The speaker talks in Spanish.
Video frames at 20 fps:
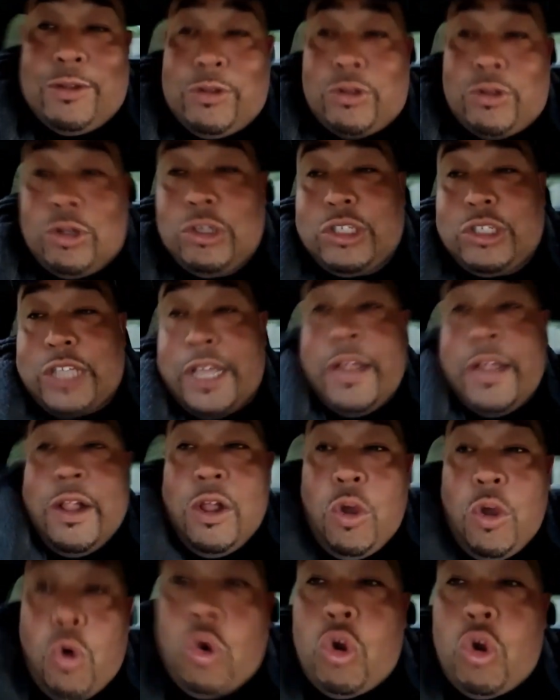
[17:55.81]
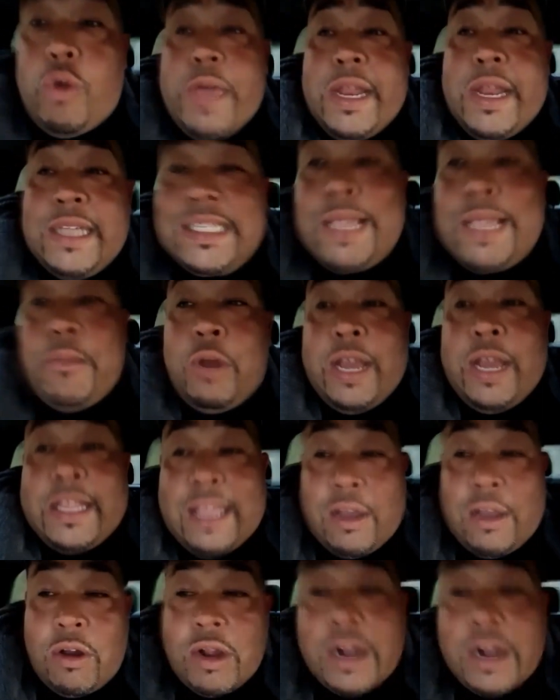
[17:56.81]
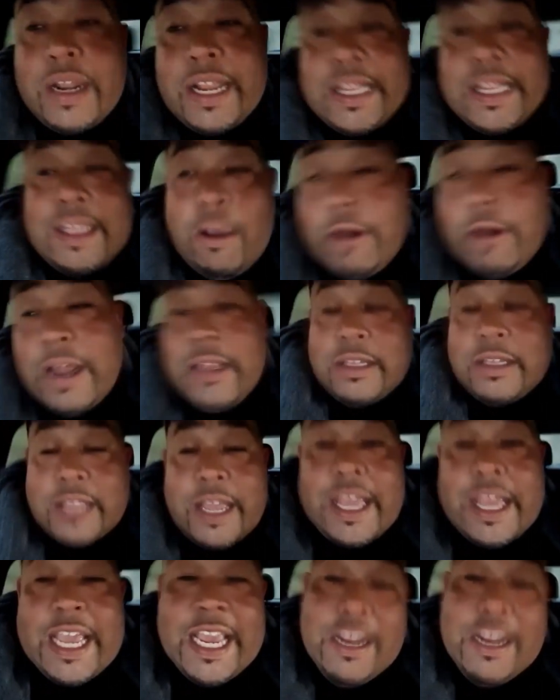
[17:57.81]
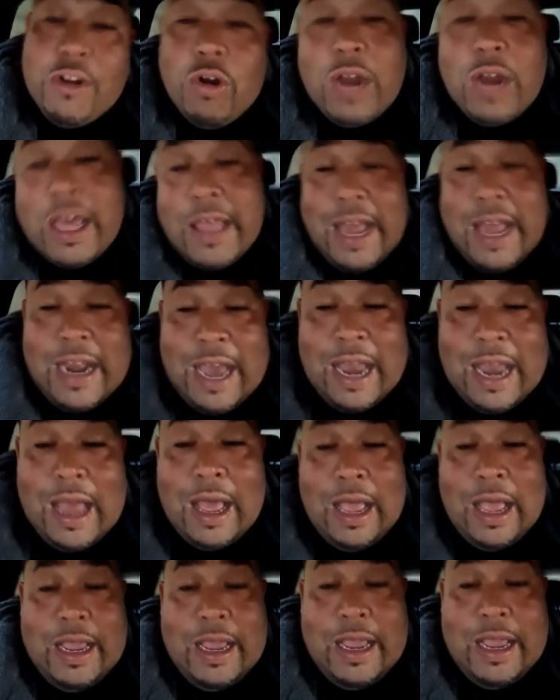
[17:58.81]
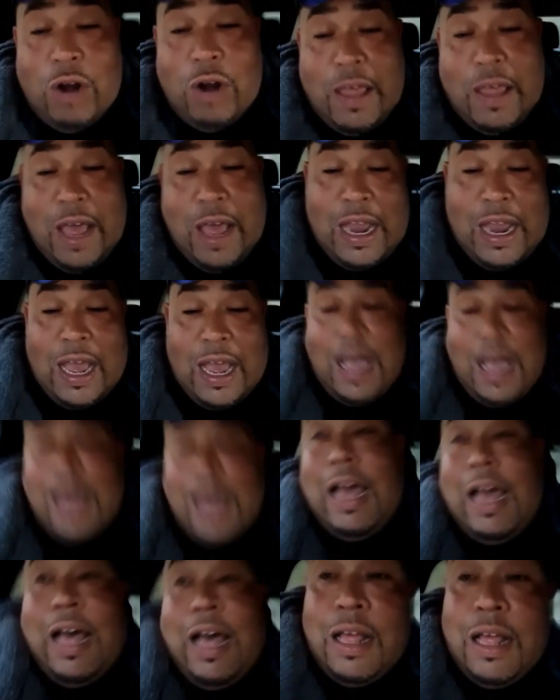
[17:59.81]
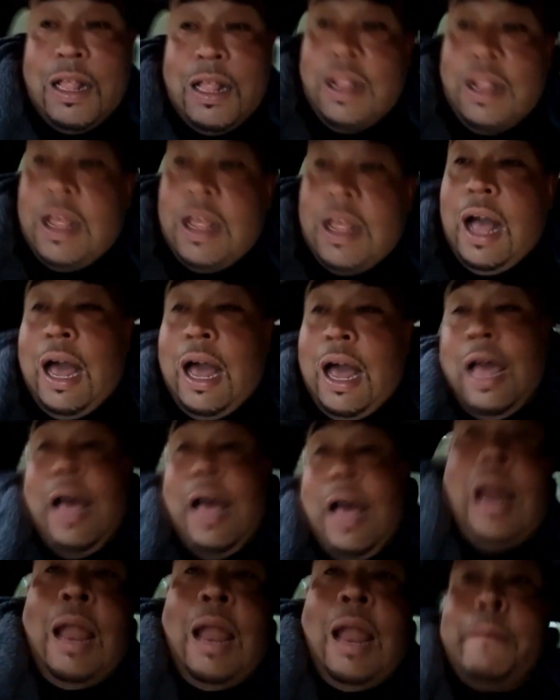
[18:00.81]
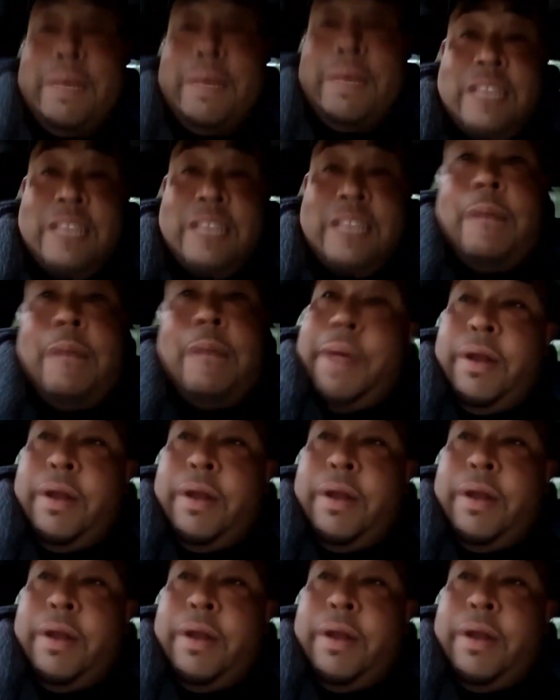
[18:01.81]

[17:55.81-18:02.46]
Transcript: Entonces uno viene y se molesta con el restaurante y no le da nada, y no le da nada a, la, a, las meseras. Pues